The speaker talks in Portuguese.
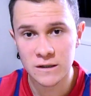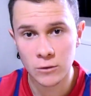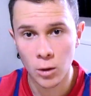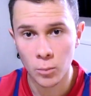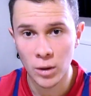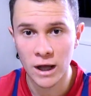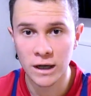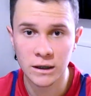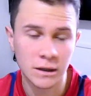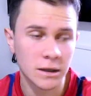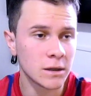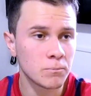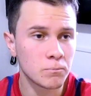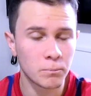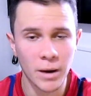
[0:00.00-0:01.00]
é uma placa
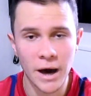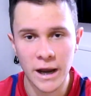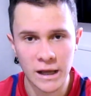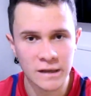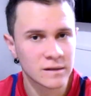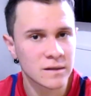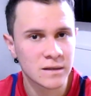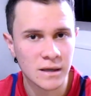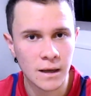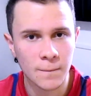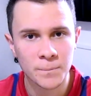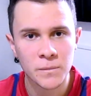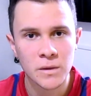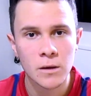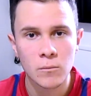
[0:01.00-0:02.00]
que parece
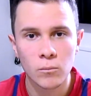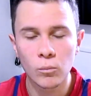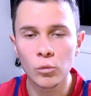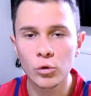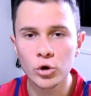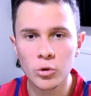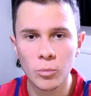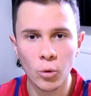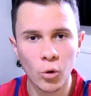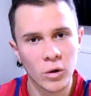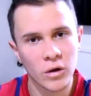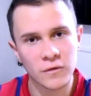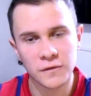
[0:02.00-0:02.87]
ser muito boa.